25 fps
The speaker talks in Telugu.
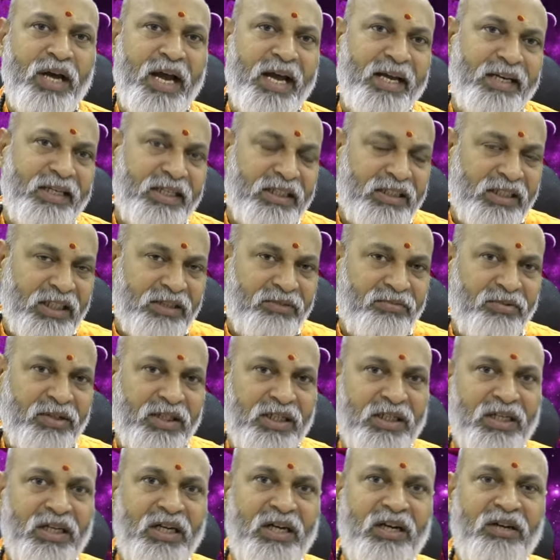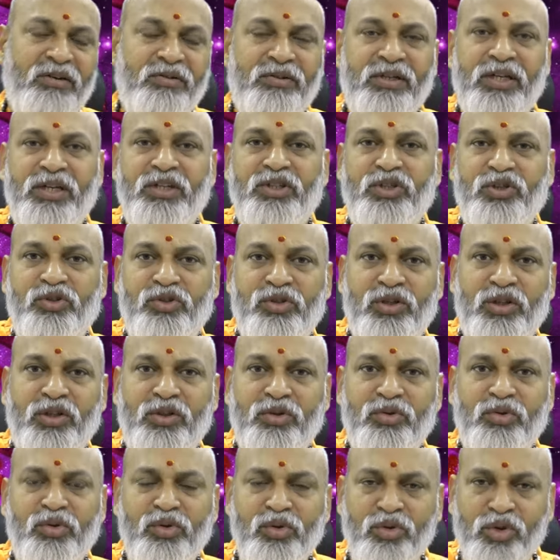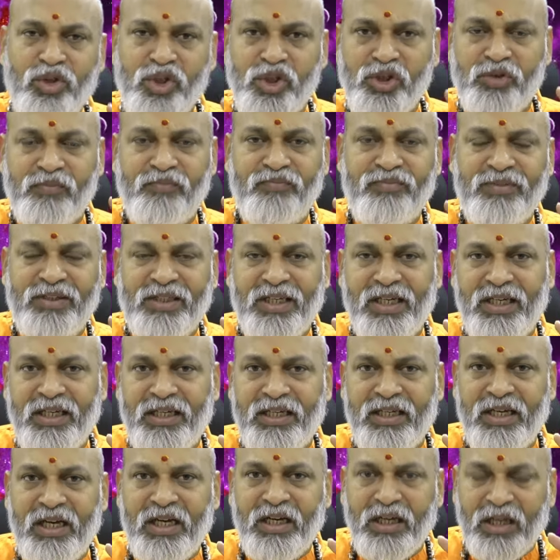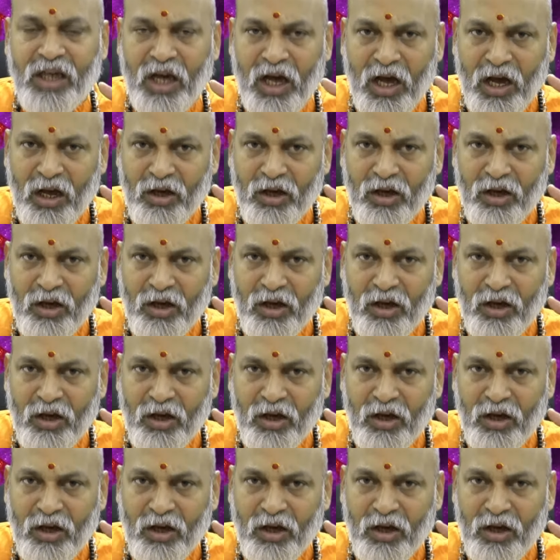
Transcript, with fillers: అగ్నితత్వ గ్రహాలు కలిసి ఉన్నందుకు కొంచెం తల్లిగారి